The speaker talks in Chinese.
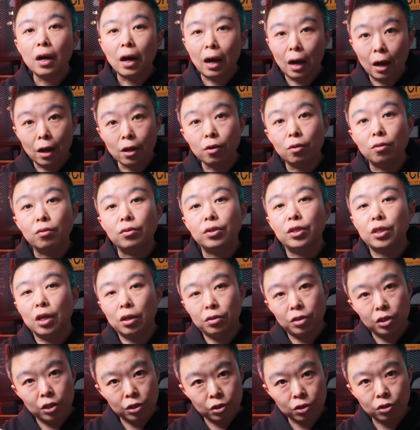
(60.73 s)
还有
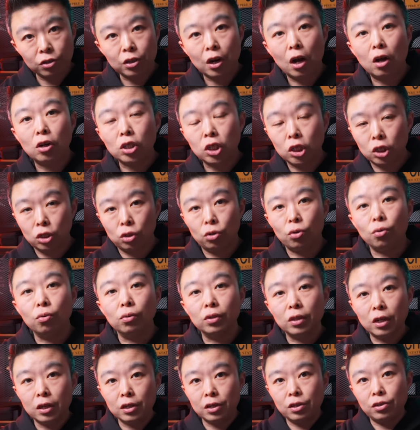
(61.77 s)
相机经常使
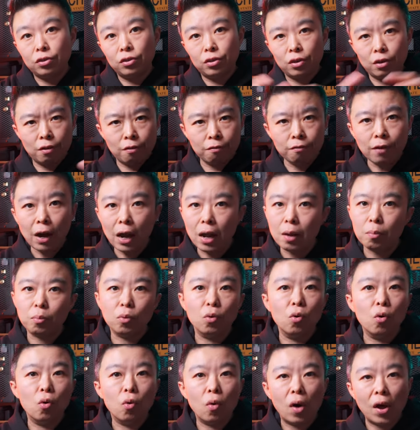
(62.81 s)
用的一些外
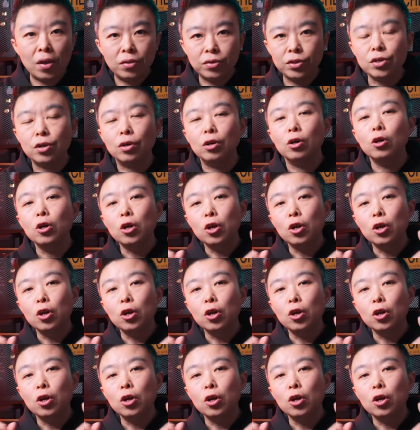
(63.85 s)
部环境，